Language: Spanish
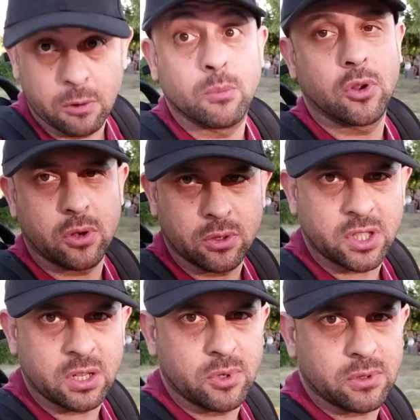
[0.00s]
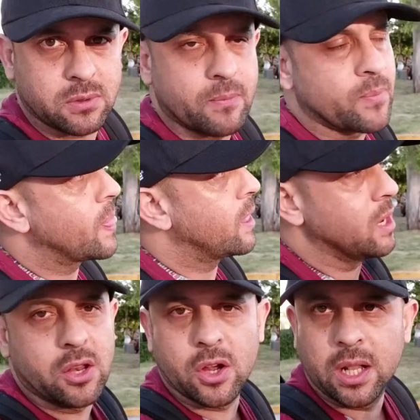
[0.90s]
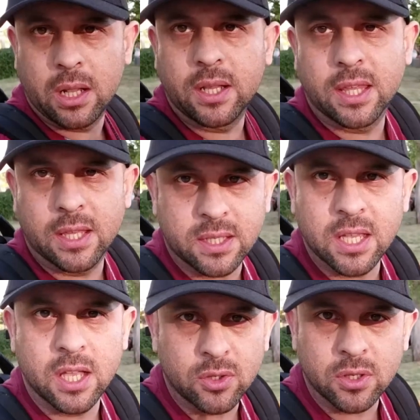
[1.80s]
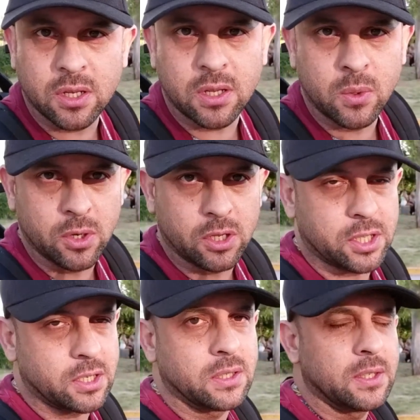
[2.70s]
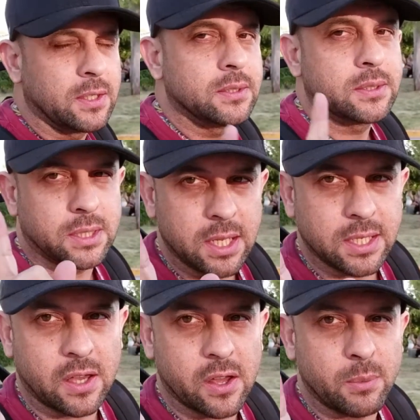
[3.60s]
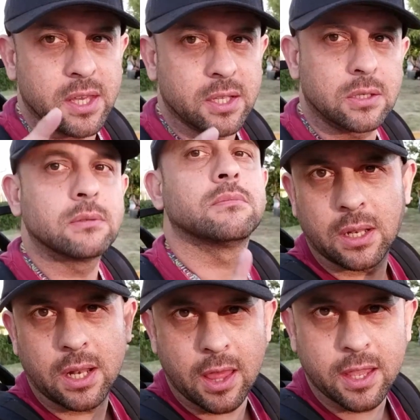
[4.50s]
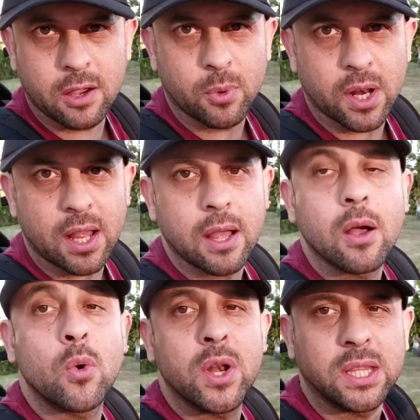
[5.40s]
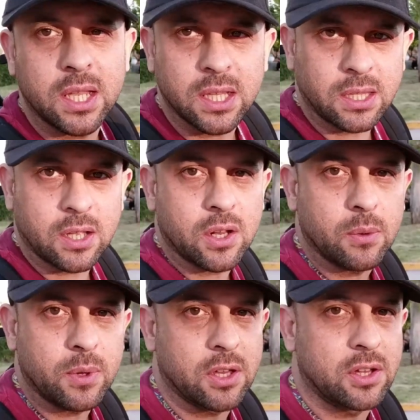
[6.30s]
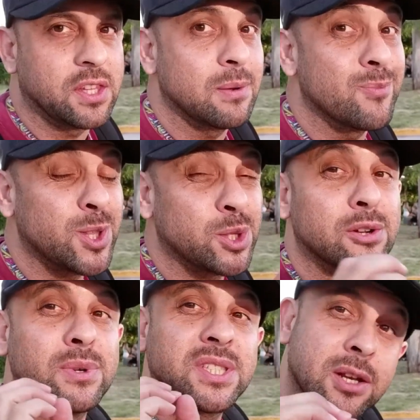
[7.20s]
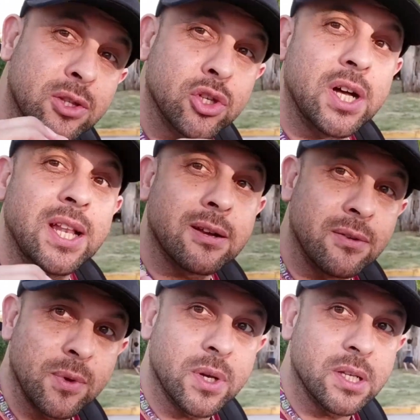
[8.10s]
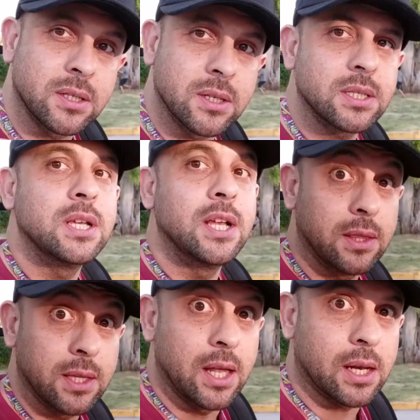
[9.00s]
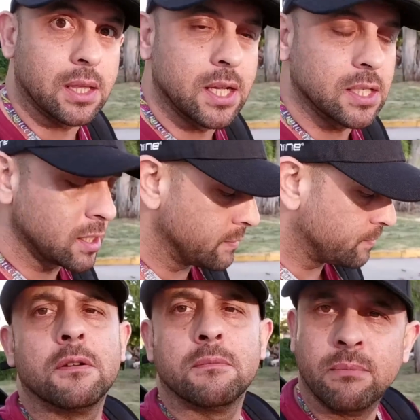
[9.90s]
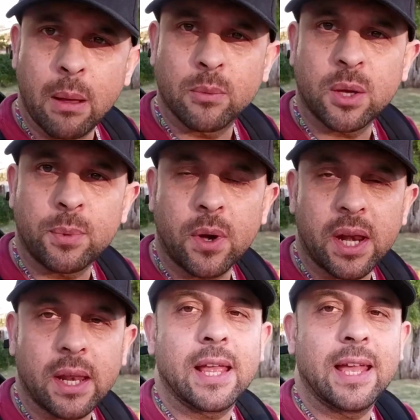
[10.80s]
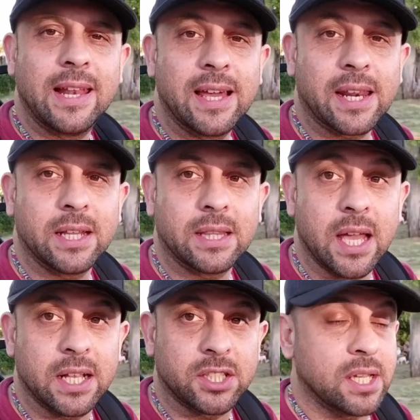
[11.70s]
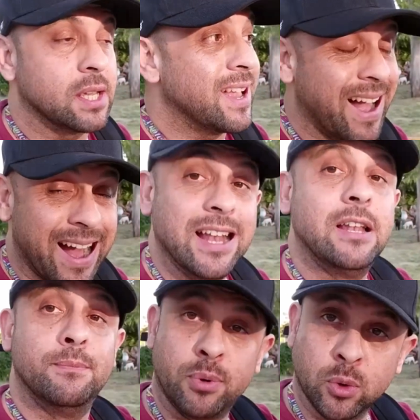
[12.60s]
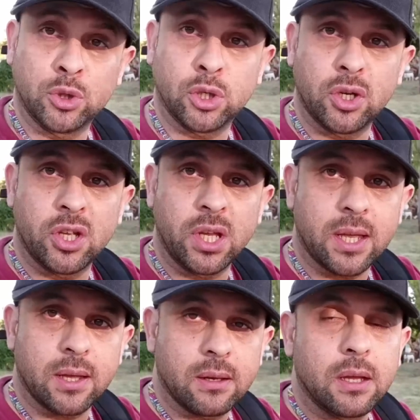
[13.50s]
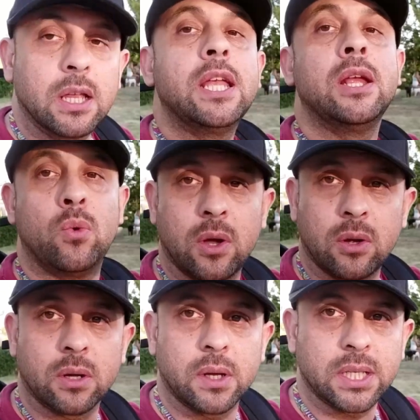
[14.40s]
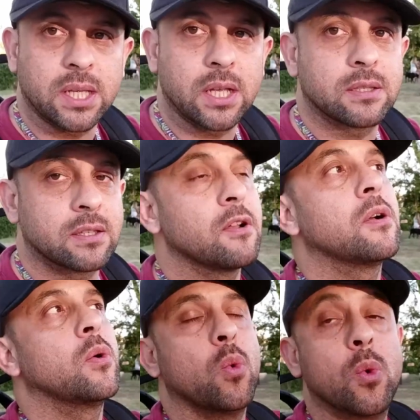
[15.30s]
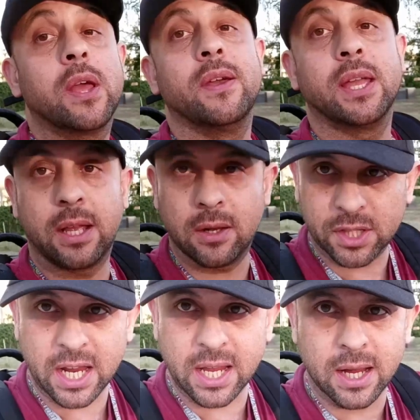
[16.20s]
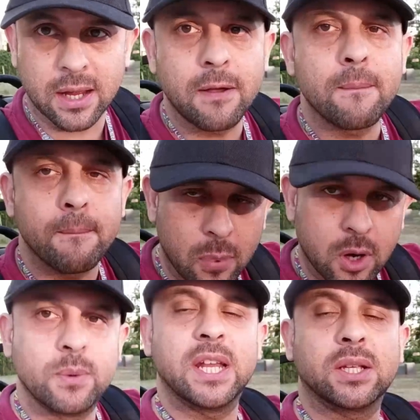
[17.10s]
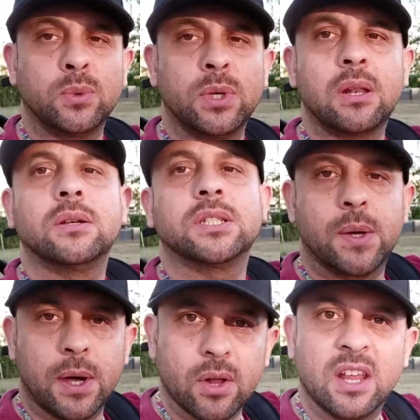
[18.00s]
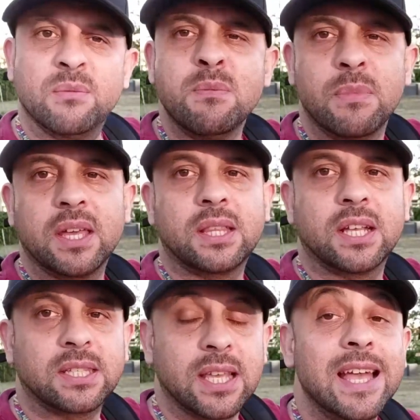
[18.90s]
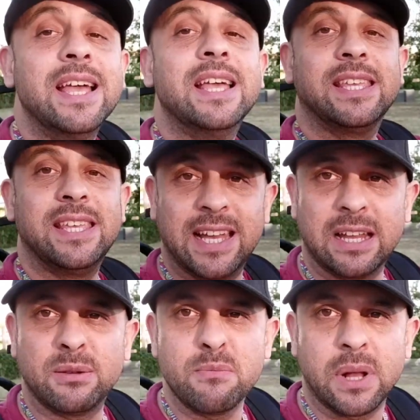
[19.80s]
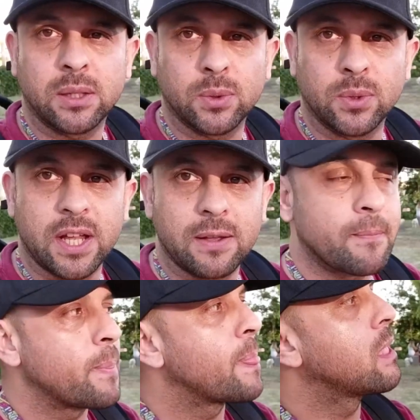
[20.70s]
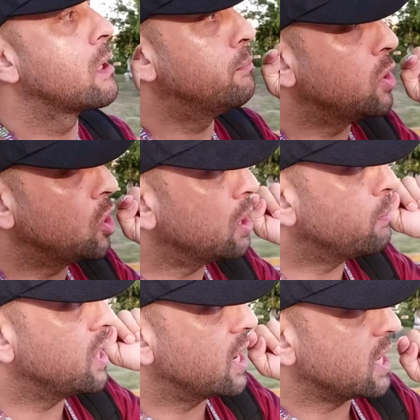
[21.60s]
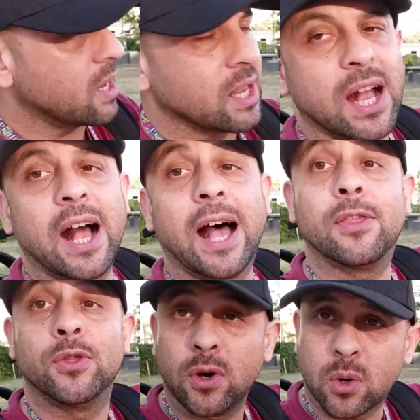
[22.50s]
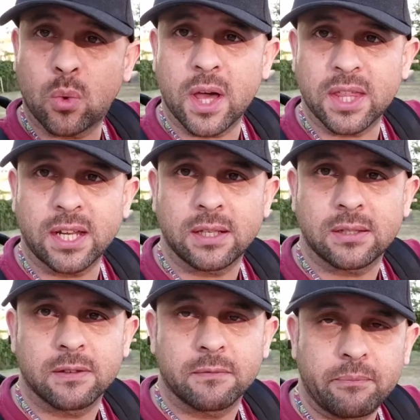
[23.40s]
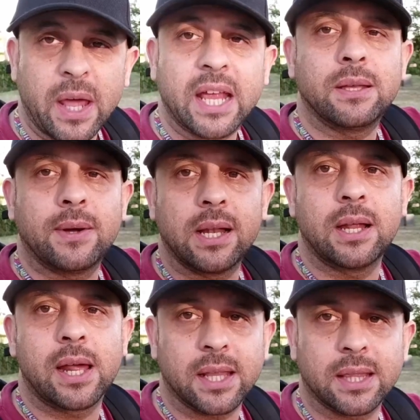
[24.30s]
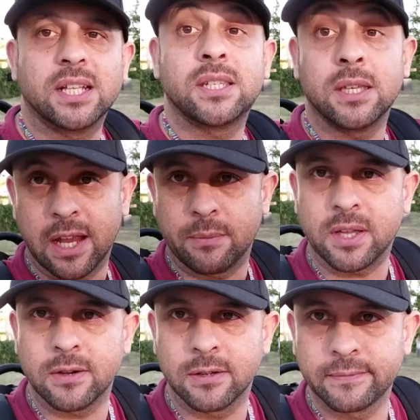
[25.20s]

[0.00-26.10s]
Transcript: como lo conocemos y no el de Enzo ni ningún otro. Si quieren saber más de eso, les dejo por acá un etiquetito con el video donde muestro cómo hacer todas las configuraciones del RTH. Vamos a probar el RTH al punto de origen y luego lo que voy a hacer es una vez que lo traiga, volver a subirlo, llevarlo a la misma distancia y a la misma altura, pero irme de aquí a dos cuadras para activar el RTH dinámico.